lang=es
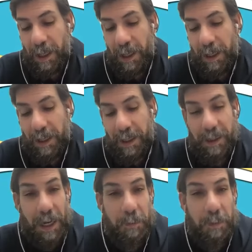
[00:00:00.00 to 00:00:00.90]

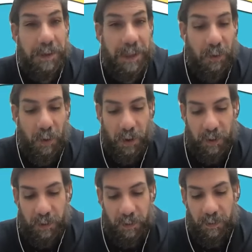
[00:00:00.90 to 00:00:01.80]
Recitar
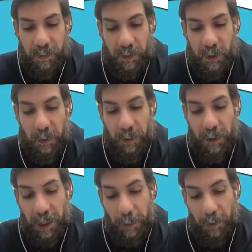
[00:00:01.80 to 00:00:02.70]
versículos, como
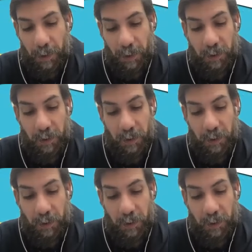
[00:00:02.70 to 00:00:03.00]
por ejemplo,